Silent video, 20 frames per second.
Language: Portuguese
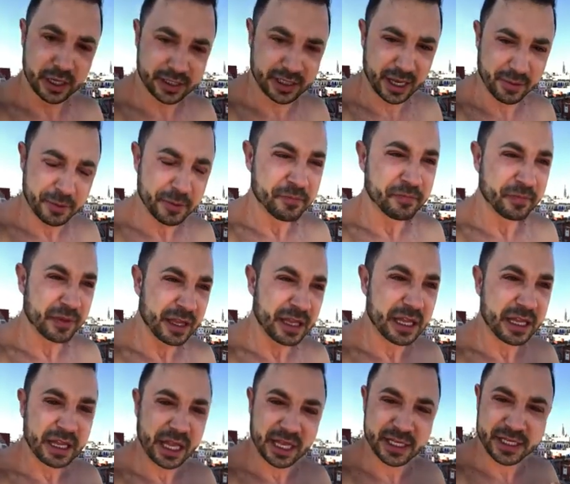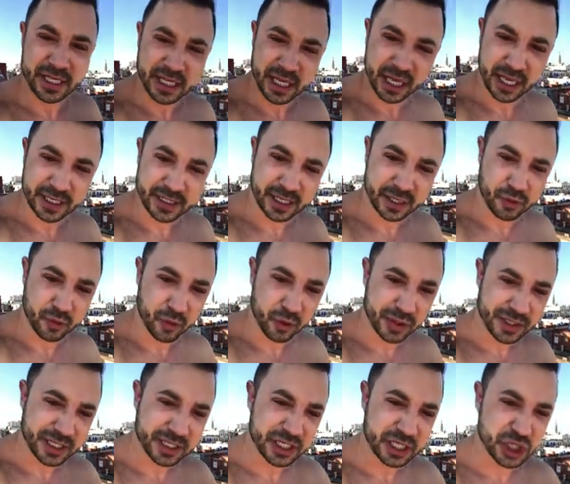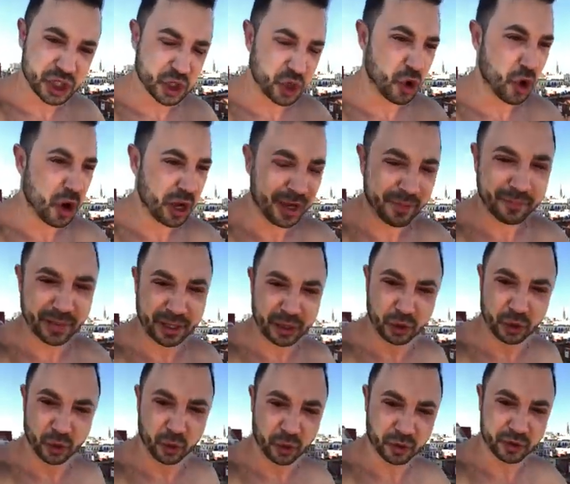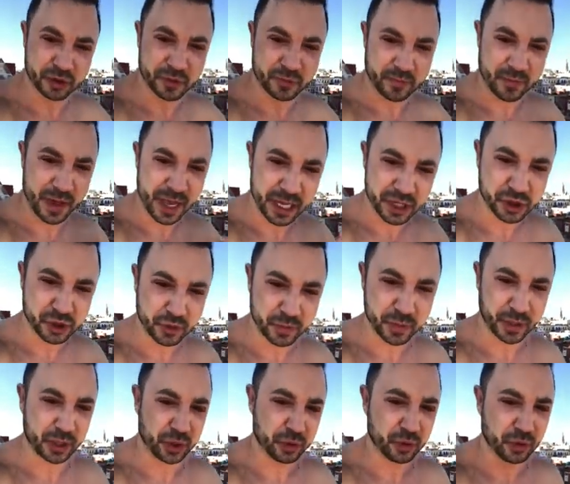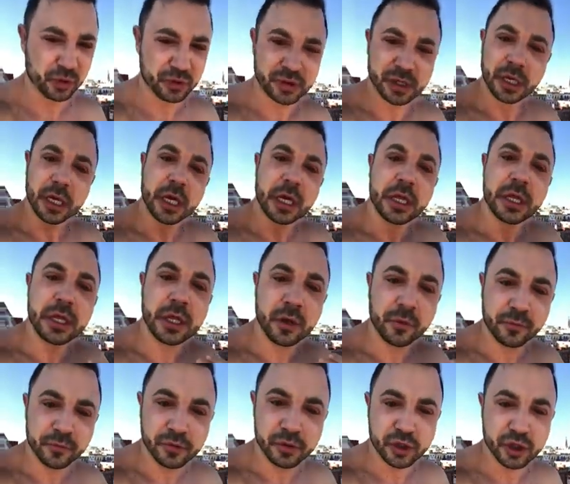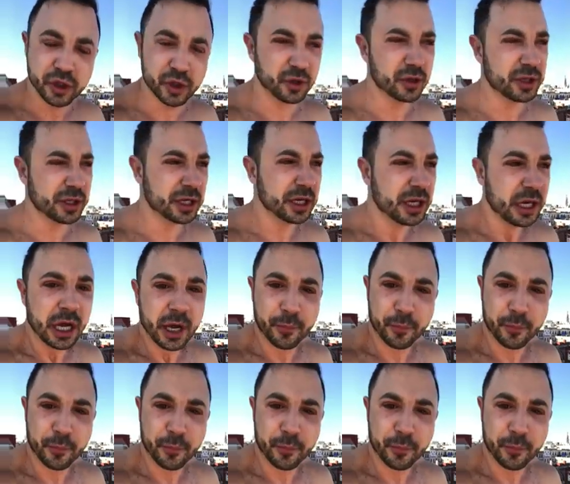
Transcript: sabe? Esse, essa coisa de escola para todos, médico para todos, não funciona.